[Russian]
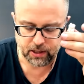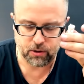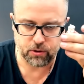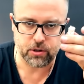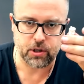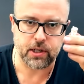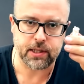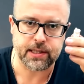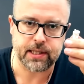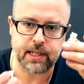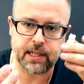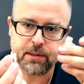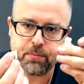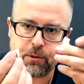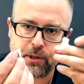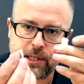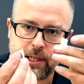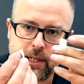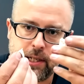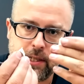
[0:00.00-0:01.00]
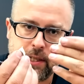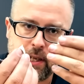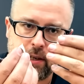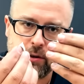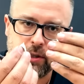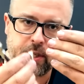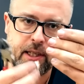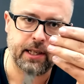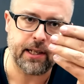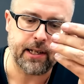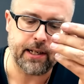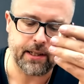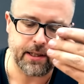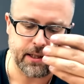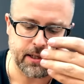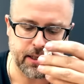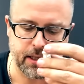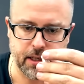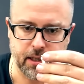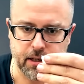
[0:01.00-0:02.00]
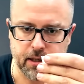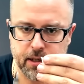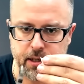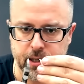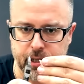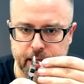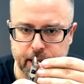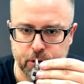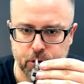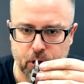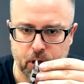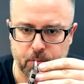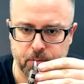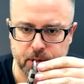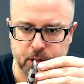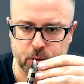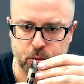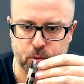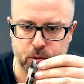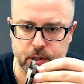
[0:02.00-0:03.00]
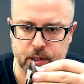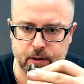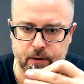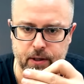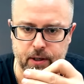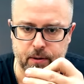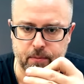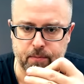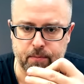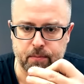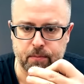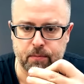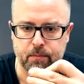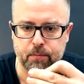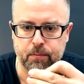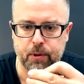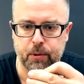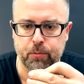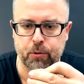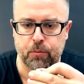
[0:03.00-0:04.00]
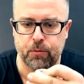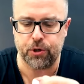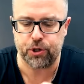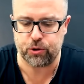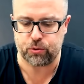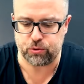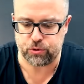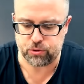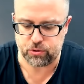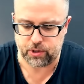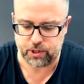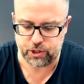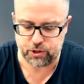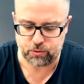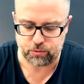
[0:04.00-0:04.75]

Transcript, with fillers: У нее остались после литья вот такие литники, которые мы скусываем при помощи кусач.